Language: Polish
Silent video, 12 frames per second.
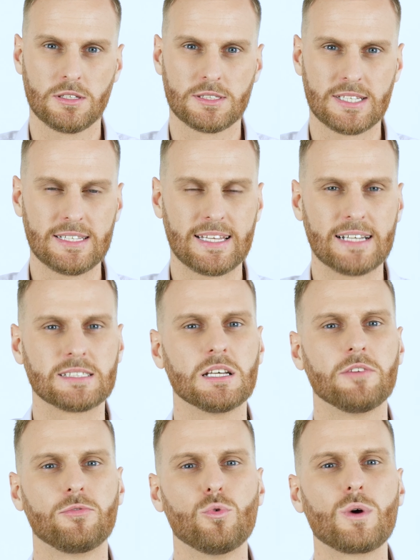syntezy
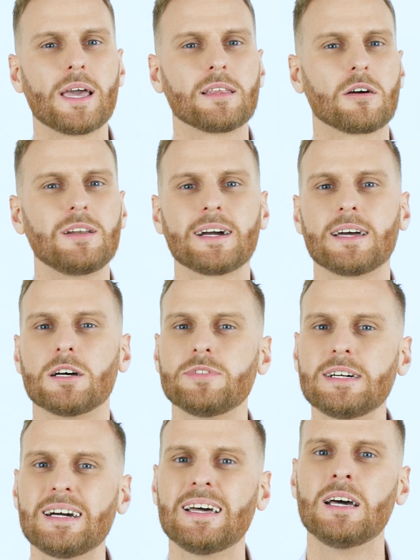włókien kolagenowych,